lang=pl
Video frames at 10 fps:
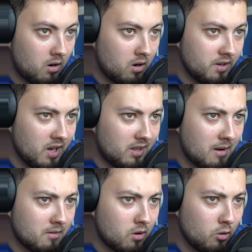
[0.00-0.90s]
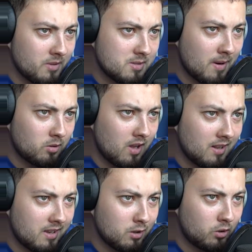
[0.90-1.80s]
O nie, ta kolumna z
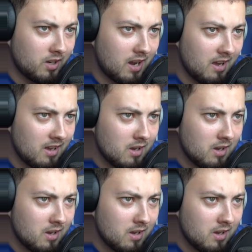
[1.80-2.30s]
McDonalda nie dotyka